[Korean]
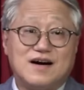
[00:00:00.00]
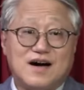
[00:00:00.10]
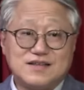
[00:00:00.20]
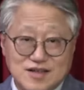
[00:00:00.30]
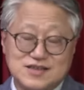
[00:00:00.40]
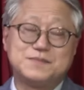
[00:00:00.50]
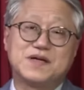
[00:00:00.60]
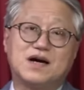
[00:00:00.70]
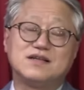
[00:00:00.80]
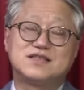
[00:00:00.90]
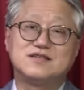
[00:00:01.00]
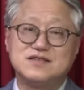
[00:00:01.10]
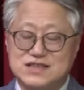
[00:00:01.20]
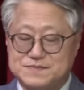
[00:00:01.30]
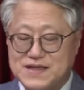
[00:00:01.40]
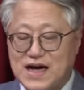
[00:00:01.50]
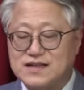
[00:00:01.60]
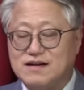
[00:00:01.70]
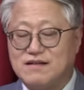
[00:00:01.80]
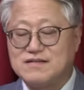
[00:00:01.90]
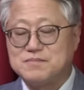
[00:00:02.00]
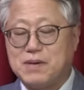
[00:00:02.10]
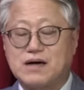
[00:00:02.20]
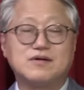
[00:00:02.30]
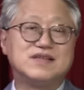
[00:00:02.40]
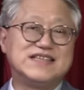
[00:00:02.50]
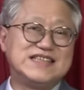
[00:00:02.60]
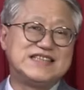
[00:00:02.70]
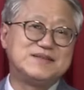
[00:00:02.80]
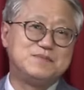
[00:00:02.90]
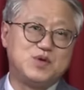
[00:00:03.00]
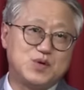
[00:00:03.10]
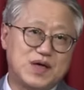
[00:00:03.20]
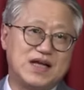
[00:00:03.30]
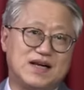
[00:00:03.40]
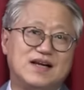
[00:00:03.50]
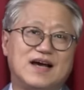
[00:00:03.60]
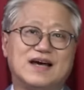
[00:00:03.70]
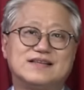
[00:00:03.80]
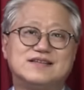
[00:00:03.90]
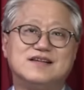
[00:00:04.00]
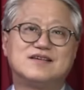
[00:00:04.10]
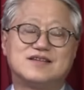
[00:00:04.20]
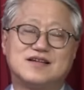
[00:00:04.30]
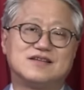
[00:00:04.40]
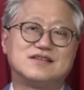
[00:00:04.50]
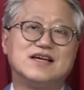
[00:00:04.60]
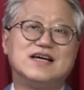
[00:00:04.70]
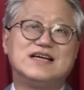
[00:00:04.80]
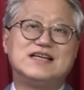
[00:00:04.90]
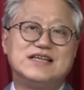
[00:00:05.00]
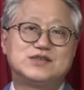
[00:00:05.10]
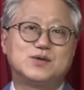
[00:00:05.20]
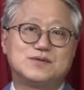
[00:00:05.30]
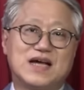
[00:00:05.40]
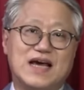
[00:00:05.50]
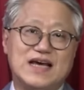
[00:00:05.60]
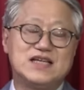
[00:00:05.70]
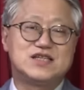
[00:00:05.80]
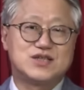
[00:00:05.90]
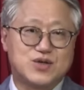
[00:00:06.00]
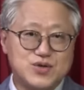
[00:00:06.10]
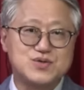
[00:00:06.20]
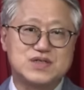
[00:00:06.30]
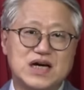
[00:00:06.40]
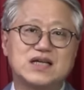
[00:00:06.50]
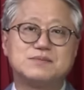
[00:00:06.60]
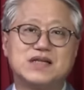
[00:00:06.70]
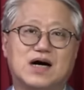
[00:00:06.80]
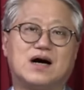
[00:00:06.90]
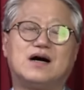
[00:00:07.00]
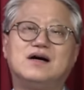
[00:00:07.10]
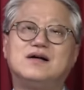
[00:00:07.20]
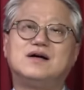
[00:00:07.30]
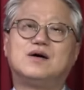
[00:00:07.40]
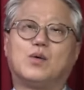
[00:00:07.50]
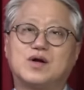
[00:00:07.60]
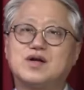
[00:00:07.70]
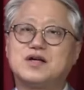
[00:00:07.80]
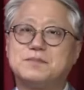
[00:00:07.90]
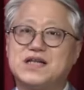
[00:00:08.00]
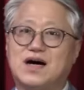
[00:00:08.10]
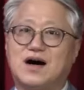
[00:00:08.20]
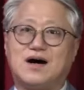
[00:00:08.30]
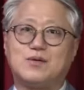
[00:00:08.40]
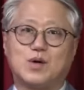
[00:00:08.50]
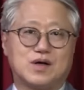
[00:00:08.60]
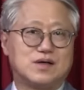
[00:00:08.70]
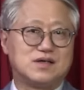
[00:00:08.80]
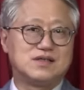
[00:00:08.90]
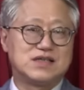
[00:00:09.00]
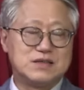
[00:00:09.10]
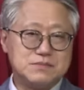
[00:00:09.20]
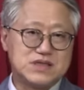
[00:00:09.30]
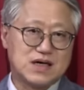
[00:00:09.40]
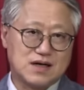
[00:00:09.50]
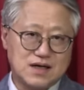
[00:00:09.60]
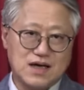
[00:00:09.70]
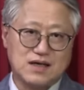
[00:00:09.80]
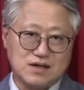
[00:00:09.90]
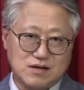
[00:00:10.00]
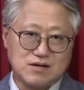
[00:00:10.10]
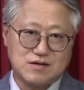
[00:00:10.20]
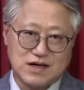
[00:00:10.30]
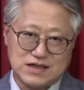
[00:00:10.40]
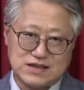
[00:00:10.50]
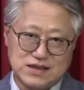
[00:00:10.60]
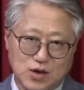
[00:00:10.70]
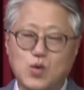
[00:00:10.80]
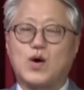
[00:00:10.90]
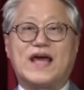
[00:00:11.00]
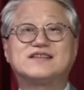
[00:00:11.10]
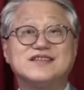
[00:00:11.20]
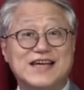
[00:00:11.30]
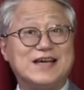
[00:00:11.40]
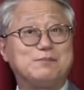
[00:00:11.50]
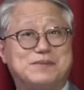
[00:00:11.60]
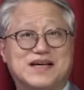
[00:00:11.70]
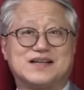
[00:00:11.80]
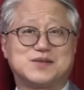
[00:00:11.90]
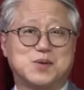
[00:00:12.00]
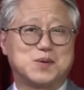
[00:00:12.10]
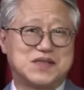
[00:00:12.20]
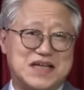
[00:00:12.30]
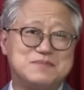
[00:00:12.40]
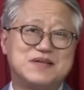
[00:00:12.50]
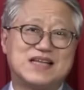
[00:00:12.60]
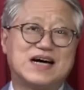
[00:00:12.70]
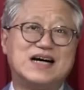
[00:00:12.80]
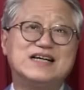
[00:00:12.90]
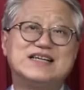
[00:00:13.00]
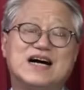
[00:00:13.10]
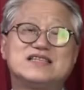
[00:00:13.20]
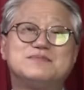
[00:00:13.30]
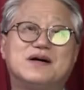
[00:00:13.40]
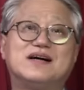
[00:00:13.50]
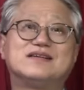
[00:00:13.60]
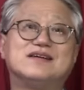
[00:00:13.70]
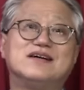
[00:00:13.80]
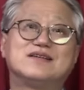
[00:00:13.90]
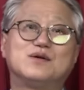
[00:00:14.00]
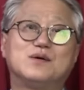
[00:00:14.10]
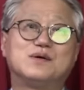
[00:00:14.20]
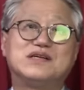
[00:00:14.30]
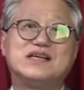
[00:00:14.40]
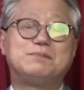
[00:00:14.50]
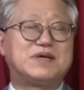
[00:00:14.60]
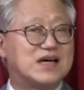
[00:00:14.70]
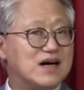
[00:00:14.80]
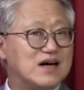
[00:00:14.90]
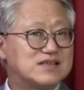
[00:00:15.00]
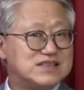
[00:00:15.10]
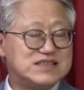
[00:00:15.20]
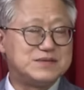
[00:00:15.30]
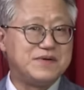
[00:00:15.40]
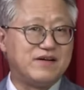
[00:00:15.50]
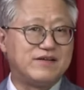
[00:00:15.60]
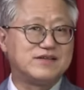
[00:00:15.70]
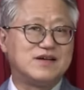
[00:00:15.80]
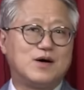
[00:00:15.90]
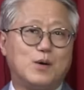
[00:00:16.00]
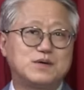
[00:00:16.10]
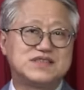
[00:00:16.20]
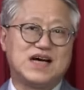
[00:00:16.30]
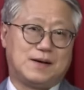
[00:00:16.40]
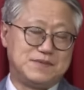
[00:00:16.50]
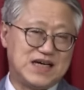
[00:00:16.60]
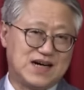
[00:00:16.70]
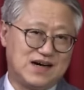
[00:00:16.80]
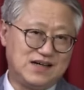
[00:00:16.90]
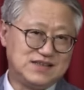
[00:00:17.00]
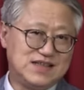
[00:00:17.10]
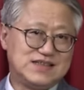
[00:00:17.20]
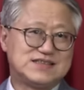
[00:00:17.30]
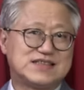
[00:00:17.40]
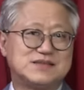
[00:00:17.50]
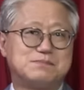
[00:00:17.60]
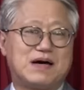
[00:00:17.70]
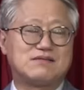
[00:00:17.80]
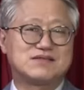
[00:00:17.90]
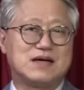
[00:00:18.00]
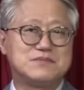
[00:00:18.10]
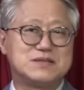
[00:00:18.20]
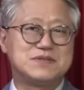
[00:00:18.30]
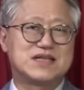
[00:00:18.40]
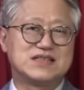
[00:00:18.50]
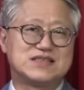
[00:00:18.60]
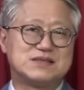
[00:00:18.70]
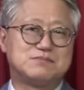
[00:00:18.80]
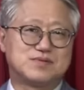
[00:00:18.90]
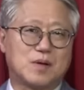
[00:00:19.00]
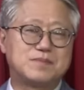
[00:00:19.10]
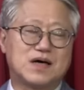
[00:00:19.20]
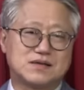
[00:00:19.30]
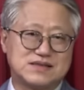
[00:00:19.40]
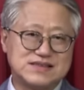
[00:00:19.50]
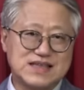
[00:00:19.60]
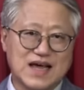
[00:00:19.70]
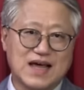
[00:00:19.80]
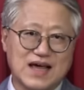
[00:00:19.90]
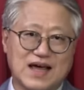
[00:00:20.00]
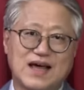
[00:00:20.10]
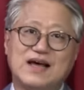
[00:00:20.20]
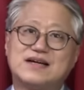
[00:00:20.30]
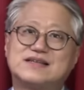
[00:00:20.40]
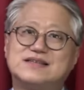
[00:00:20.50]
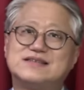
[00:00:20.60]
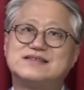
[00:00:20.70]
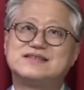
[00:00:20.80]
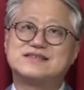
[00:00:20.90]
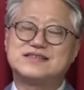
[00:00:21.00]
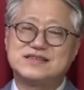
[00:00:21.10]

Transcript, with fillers: 안녕하십니까. 2024년 8월 26일에 들려드리는 이종훈의 HQ 시간입니다. 월요일입니다. 월요일을 힘차게 열어가려고 했더니 비가 또 내립니다. 하지만 또 이 비가 그치면 혹시나 압니까? 지금 8월 30일까지 무덥다는데 그